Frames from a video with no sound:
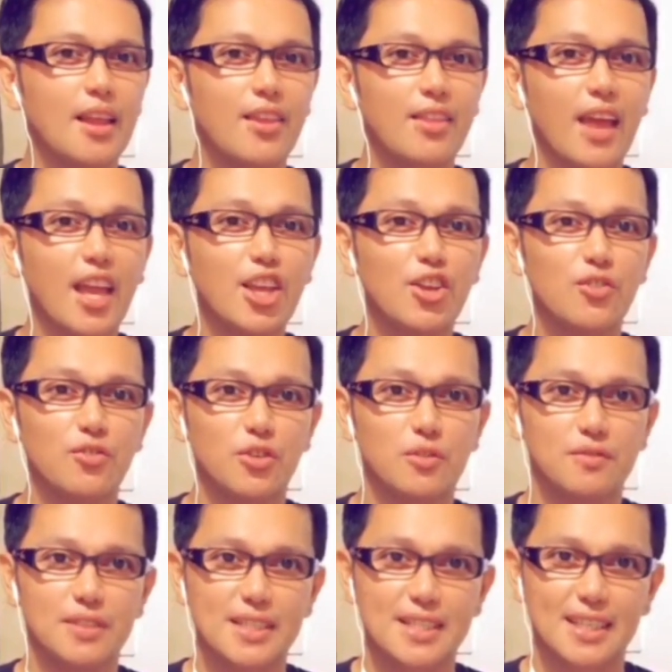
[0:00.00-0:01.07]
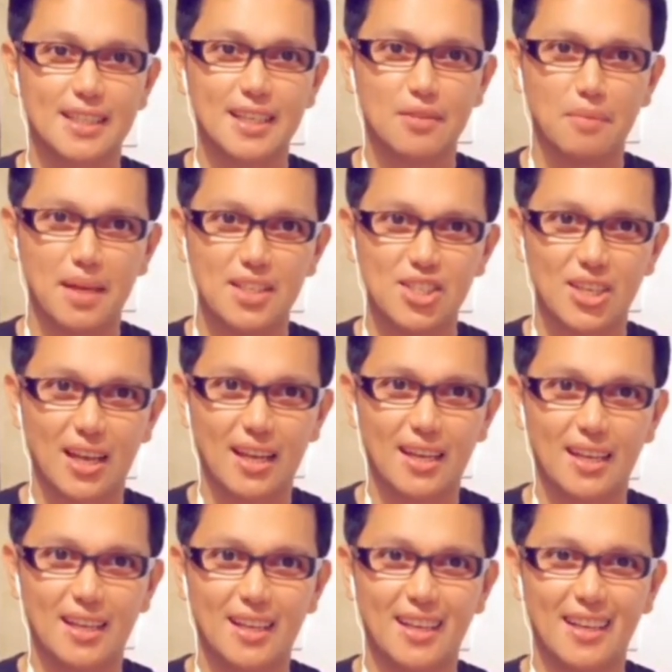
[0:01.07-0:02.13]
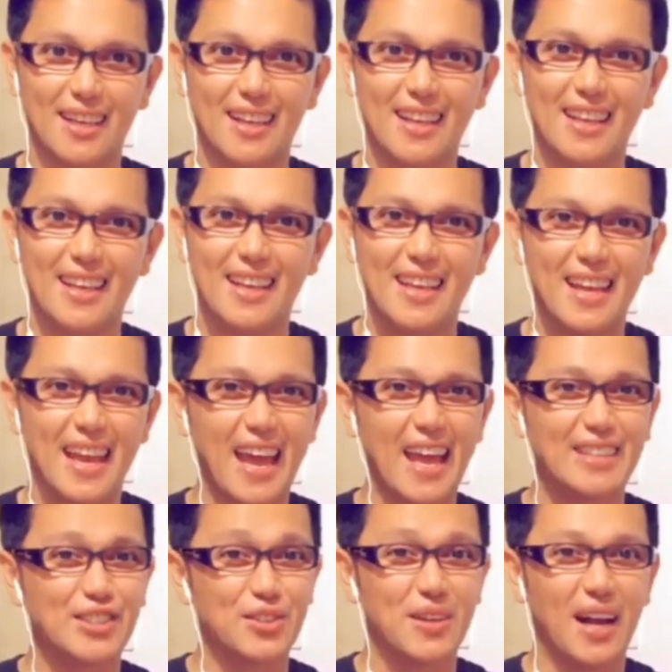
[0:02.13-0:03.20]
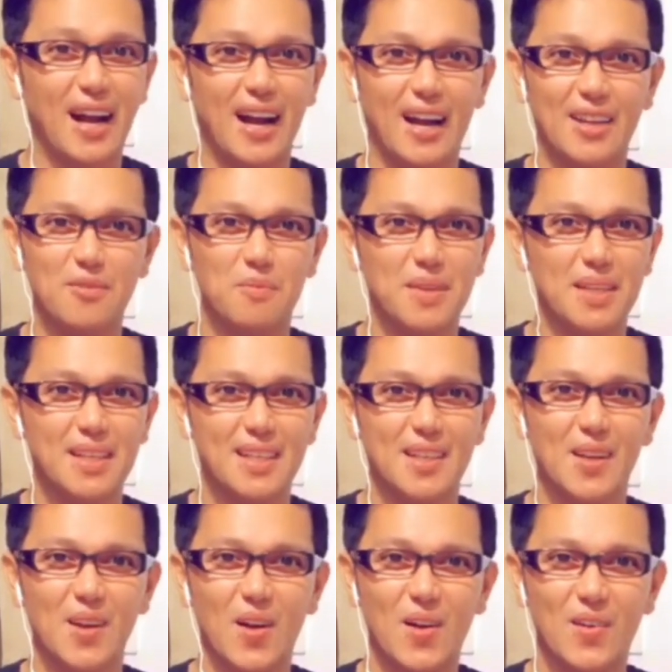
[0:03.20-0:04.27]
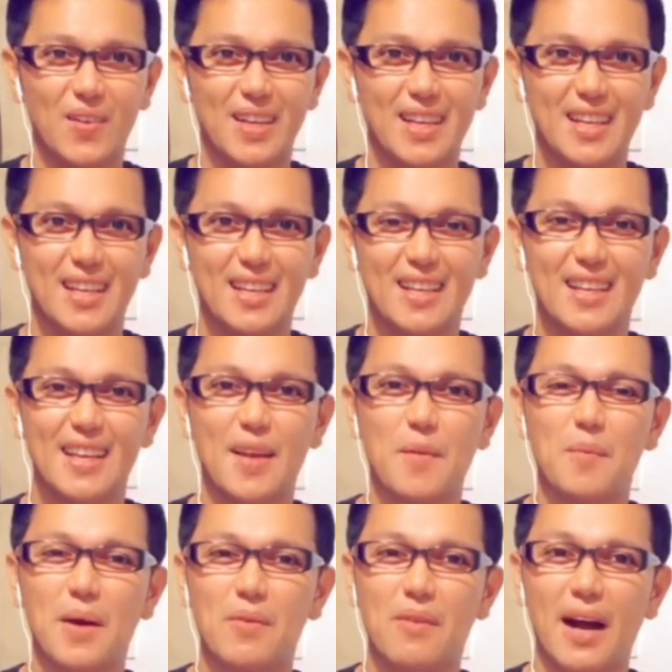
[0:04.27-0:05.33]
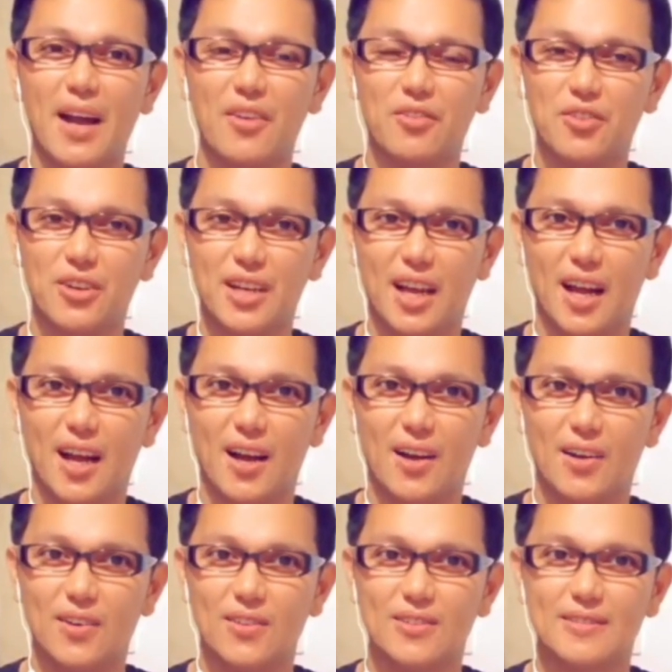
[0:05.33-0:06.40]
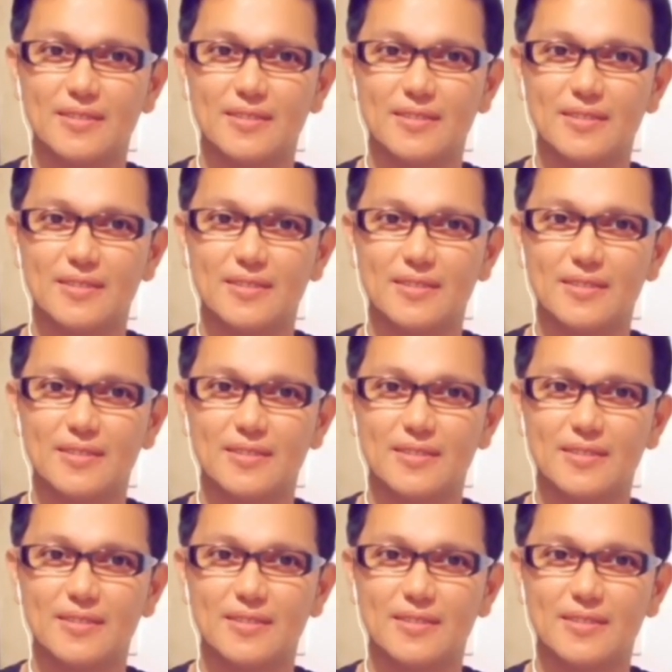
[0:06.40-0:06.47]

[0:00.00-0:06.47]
Thank you for visiting my channel. And to God be the glory. Bye bye for now.